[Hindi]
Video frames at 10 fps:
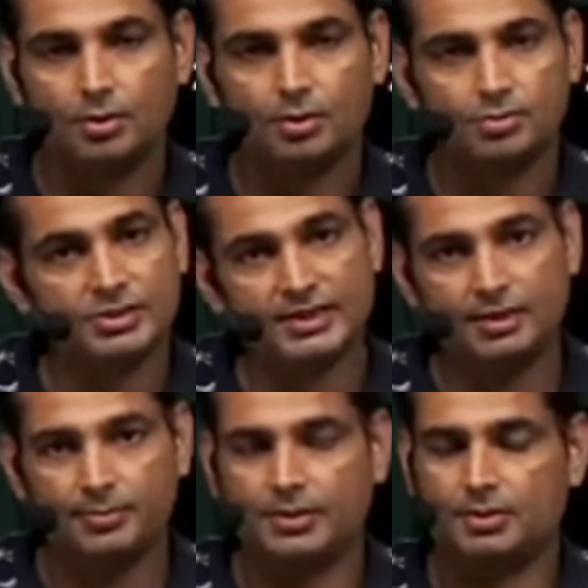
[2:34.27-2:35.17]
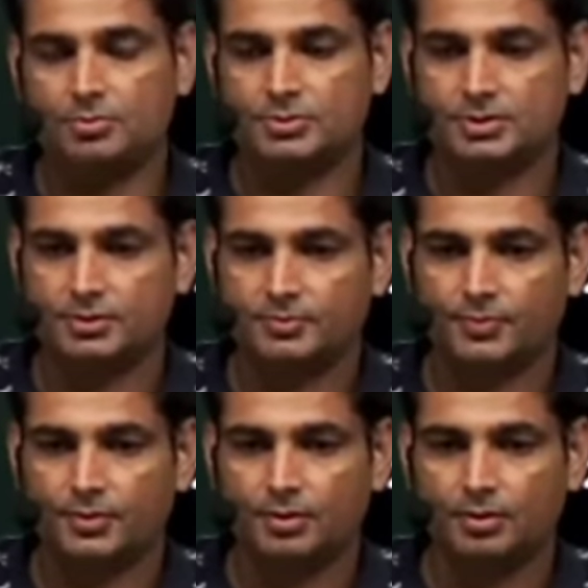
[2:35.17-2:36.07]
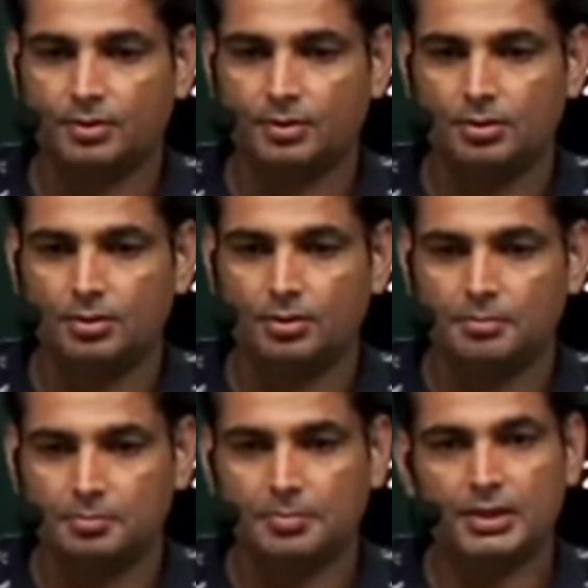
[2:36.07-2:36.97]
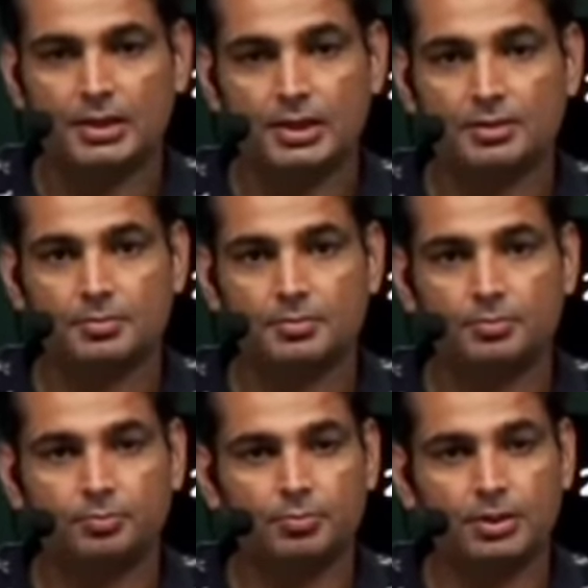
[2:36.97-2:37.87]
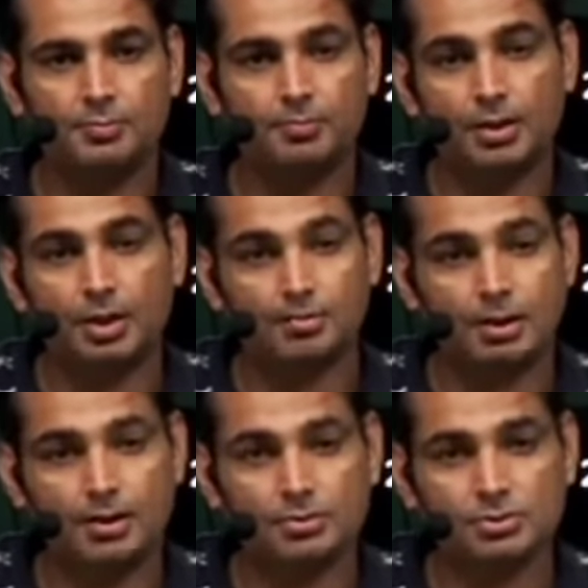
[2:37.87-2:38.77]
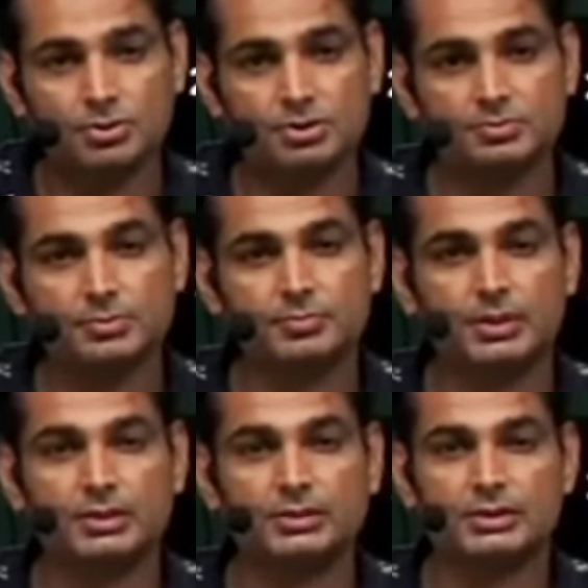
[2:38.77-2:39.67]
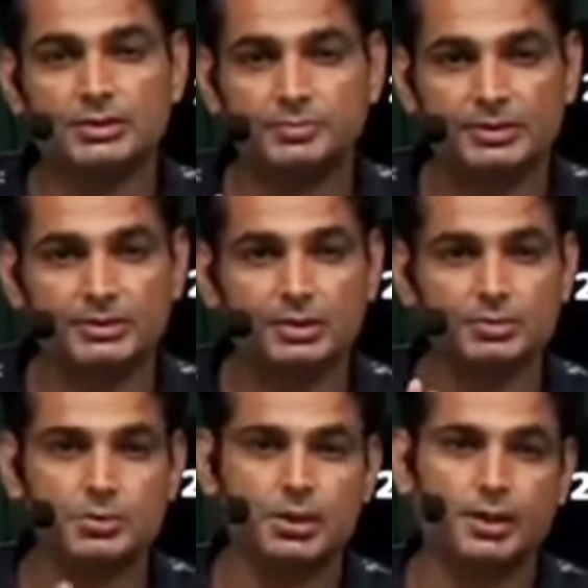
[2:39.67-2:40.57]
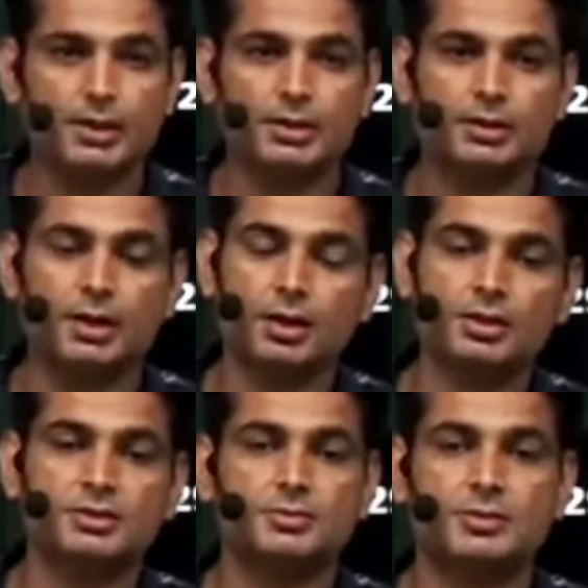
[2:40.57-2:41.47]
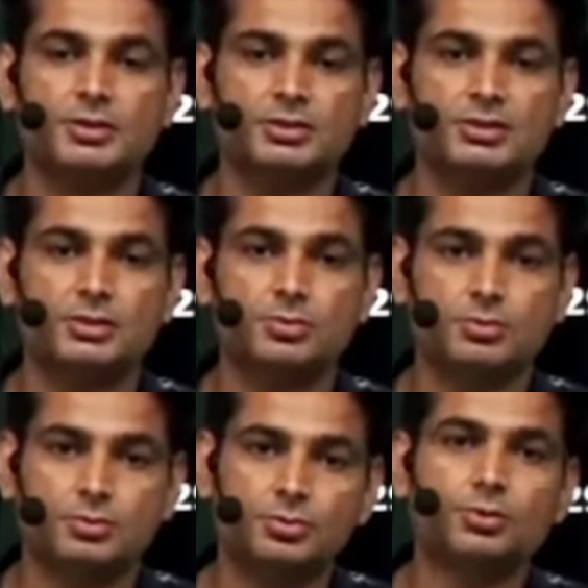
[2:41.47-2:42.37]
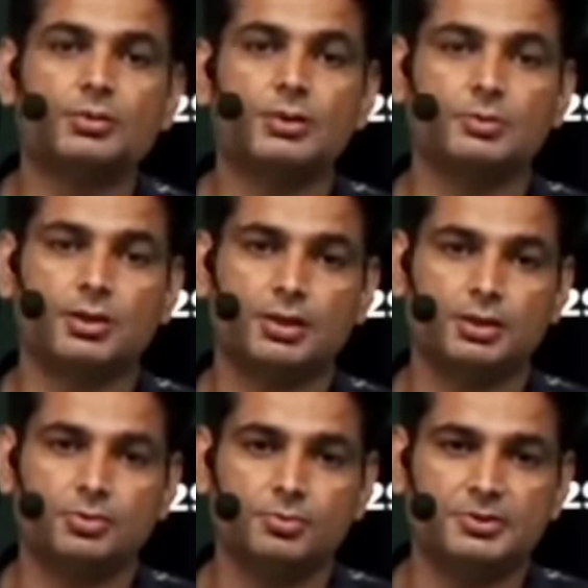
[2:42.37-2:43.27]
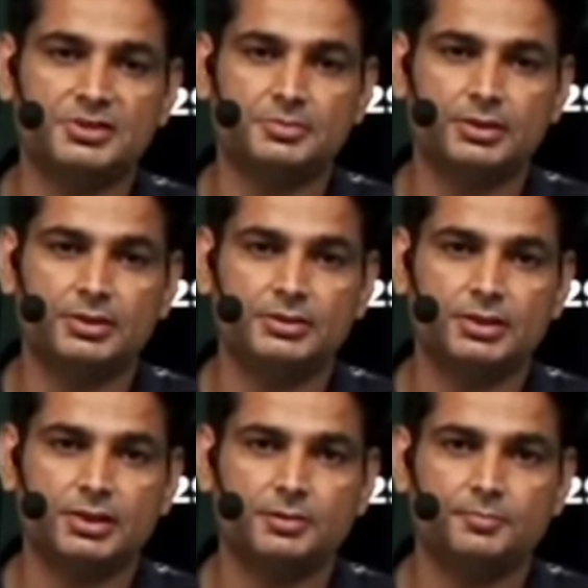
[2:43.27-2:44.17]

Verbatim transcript: और साइकिल पे आ रहा हूँ बच्चा मैंने यार मतलब बड़ा मैं उस चीज़ में बड़ा ही परेशान हुआ कि यार इतना कष्ट भी किसी को क्यों दे भगवान अगर कोई बच्चा पढ़ना चाह रहा है